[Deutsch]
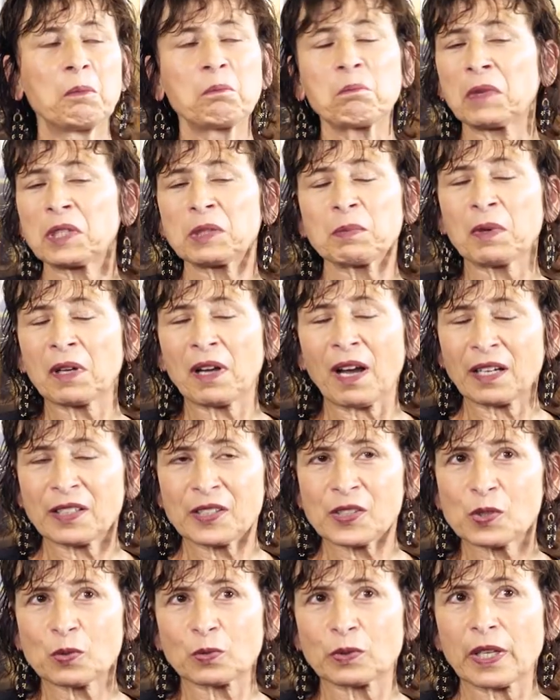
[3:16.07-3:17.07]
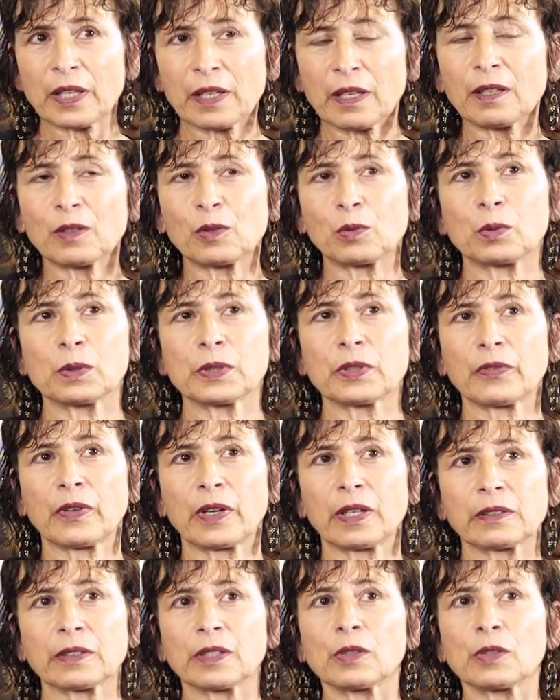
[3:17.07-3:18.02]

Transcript: manchmal gar nicht so dahergeholt waren.